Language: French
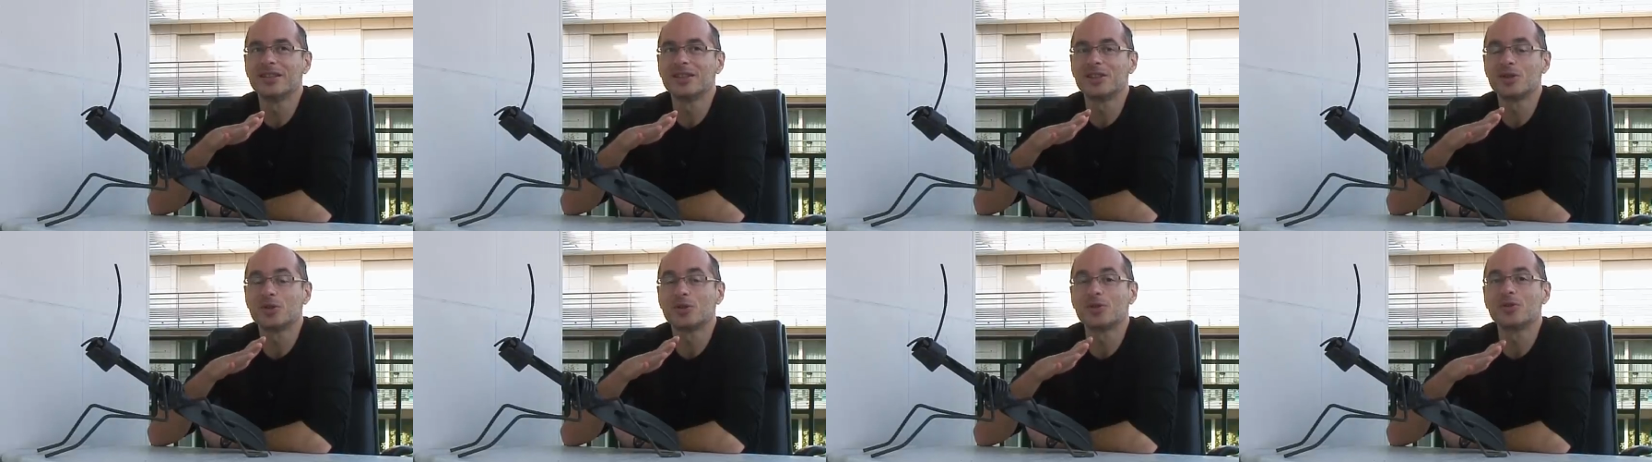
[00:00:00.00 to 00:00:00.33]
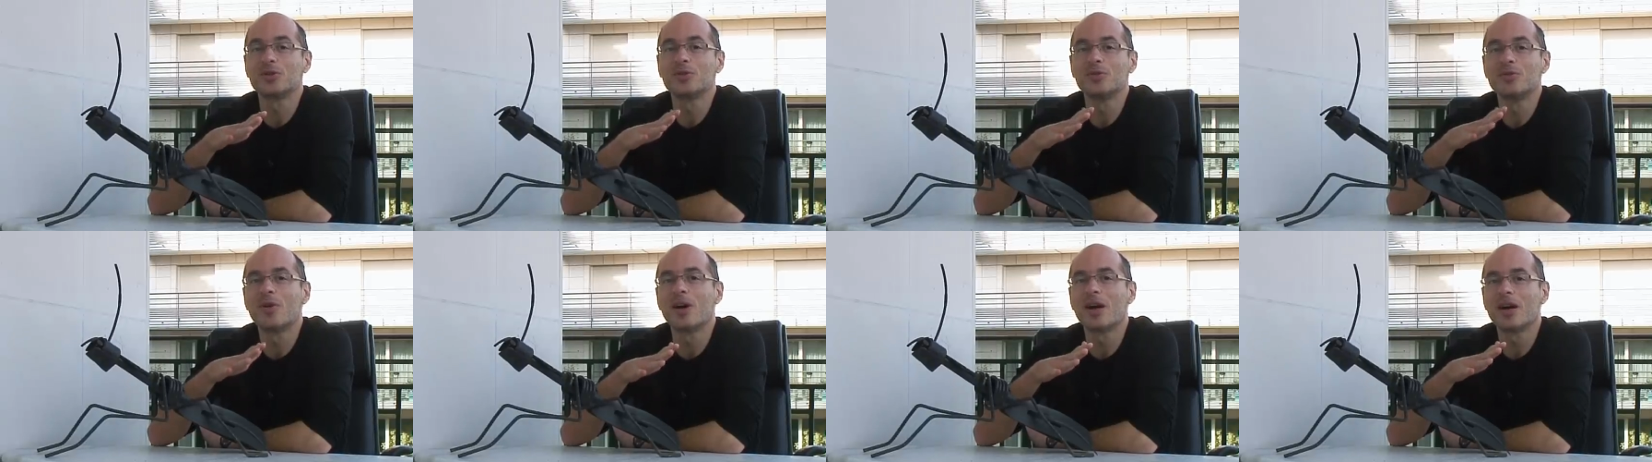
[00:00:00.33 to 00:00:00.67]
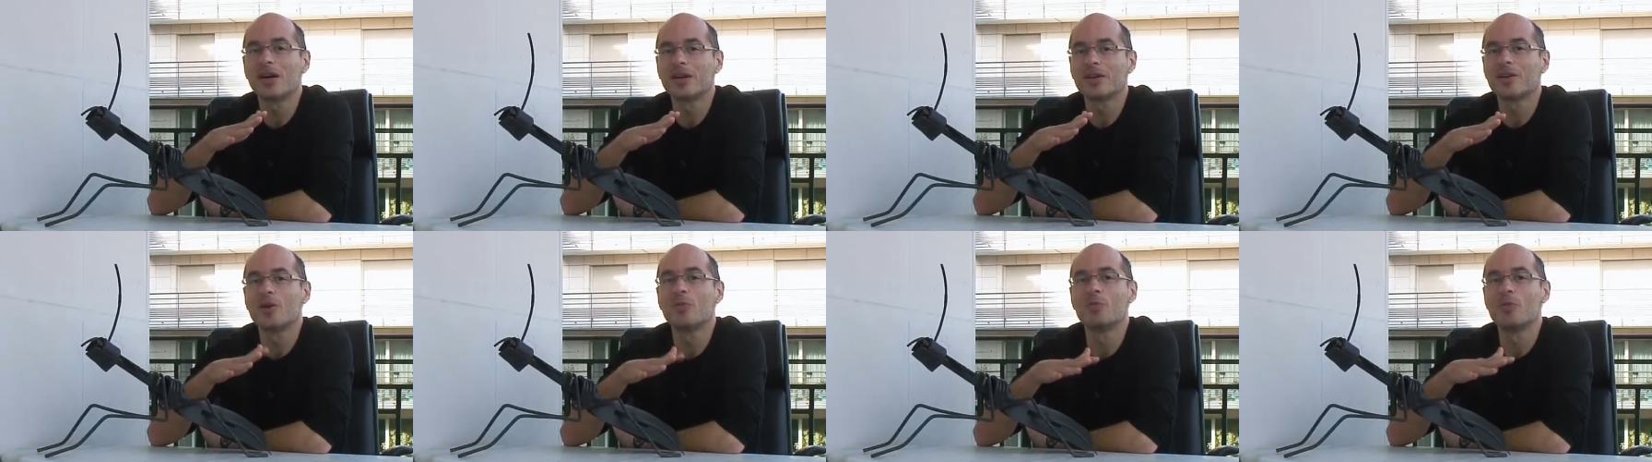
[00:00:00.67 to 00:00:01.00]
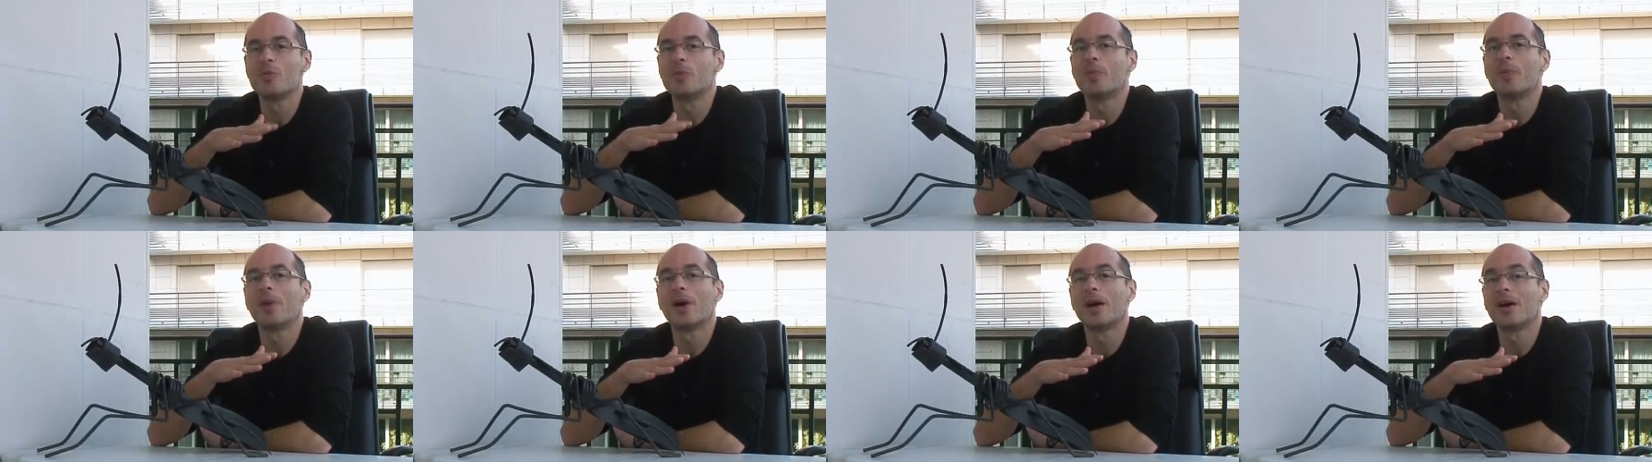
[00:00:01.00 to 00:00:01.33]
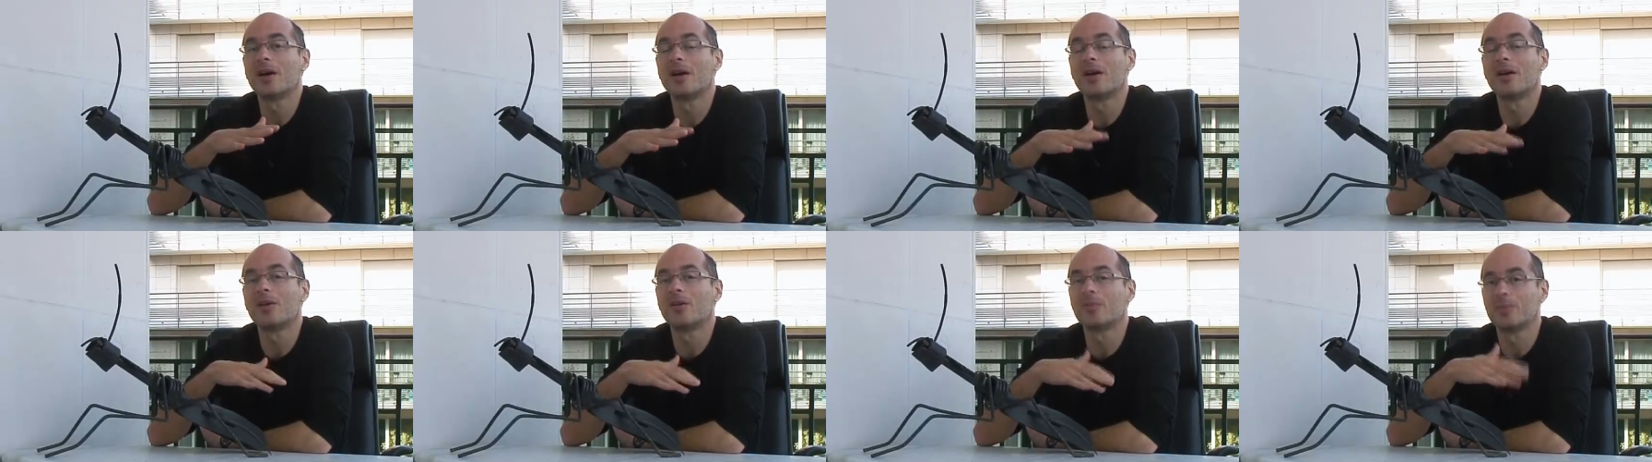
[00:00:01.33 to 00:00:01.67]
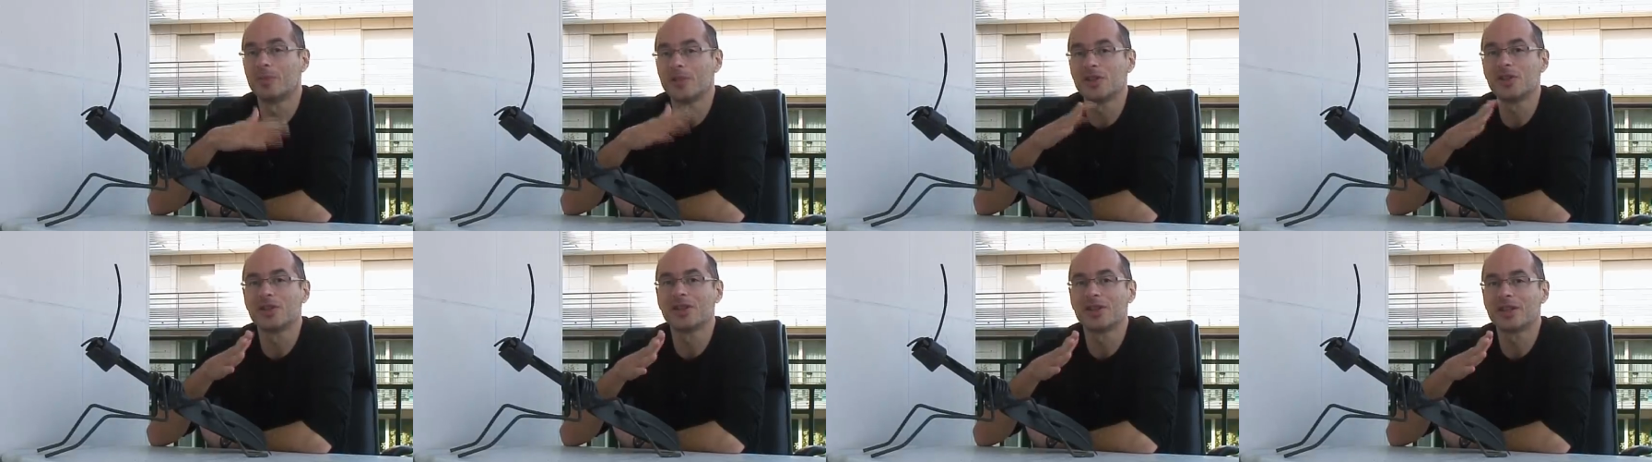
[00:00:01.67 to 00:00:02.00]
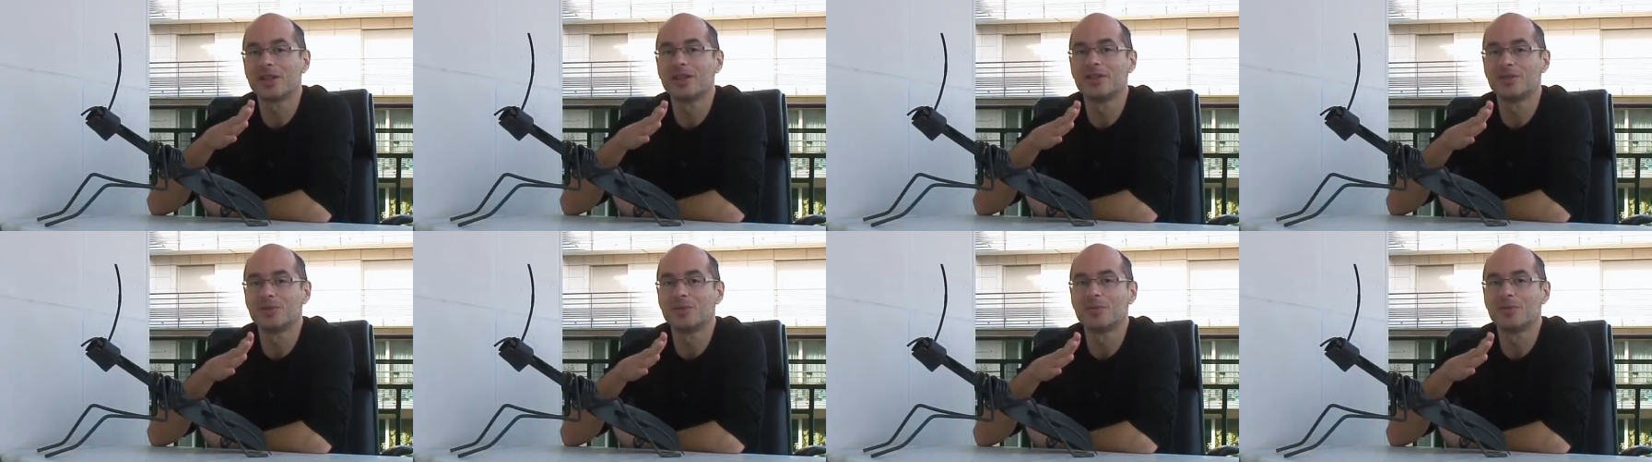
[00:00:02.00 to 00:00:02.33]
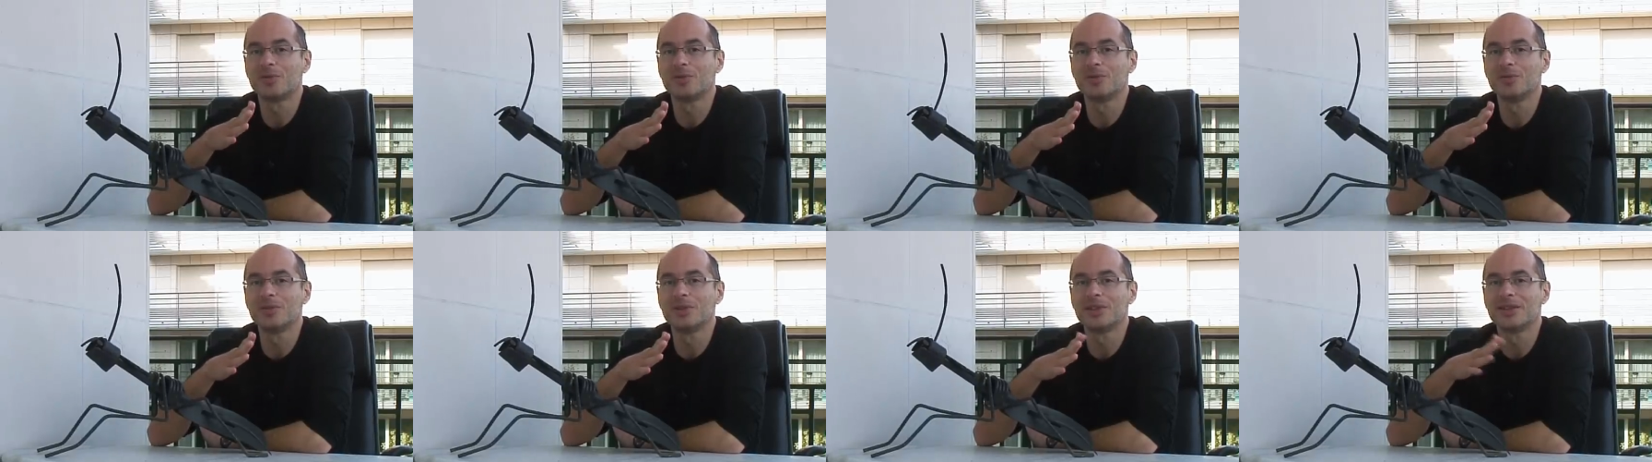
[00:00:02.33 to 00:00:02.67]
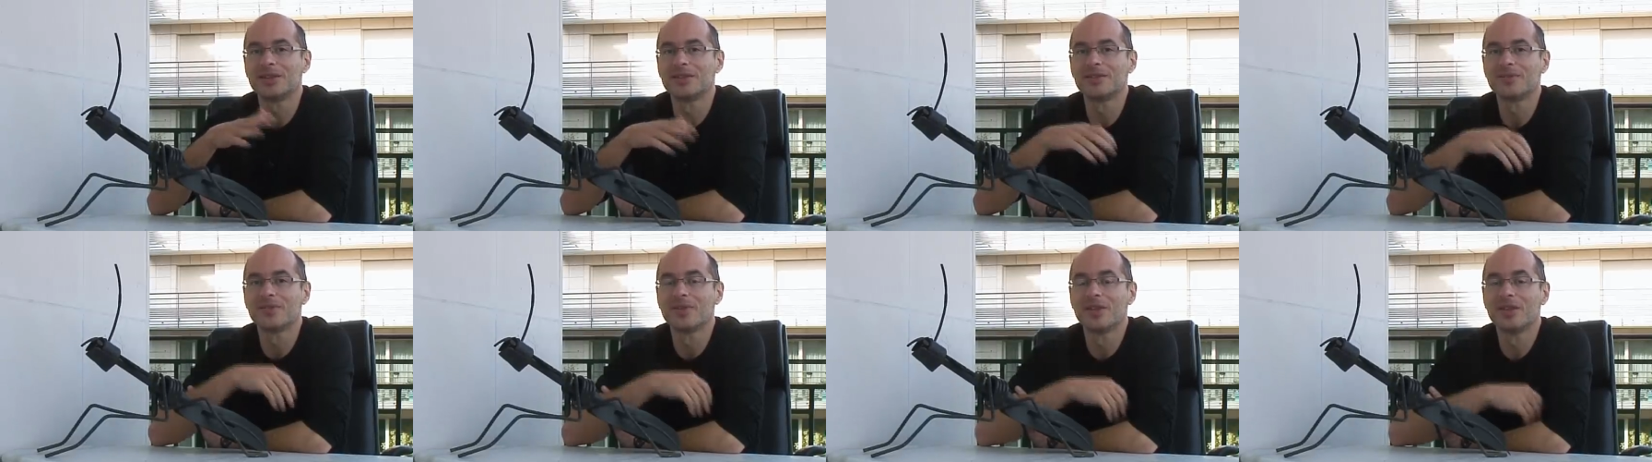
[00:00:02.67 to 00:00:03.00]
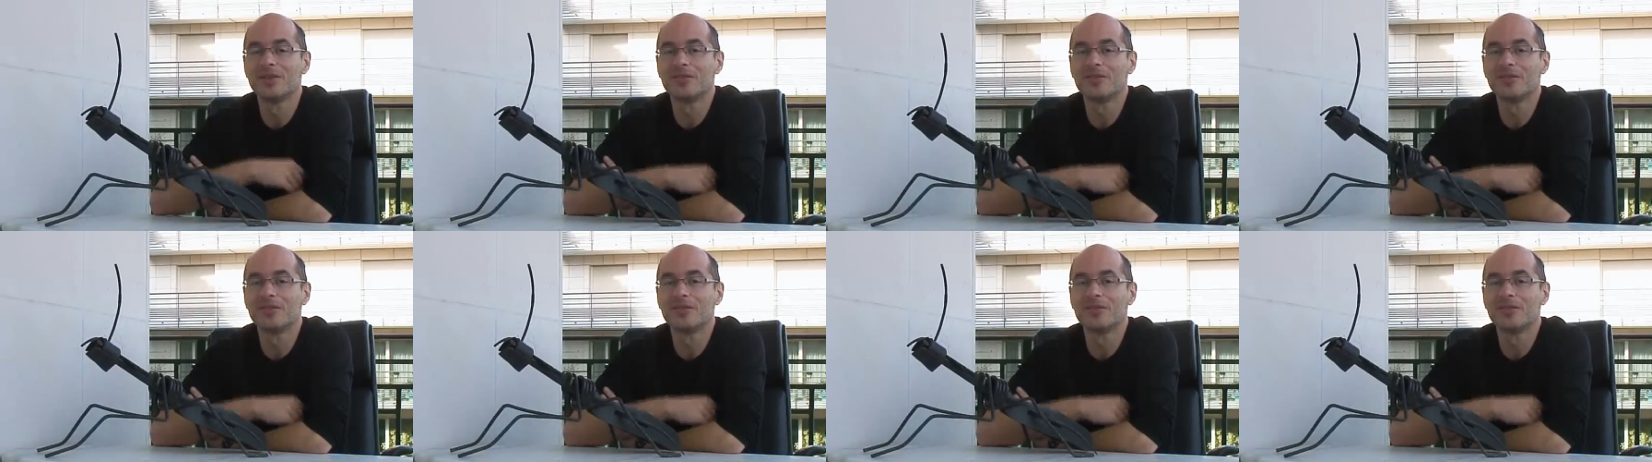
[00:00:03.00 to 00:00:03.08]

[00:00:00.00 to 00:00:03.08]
les choses noires qu'on ne peut pas empêcher qu'elles se produisent.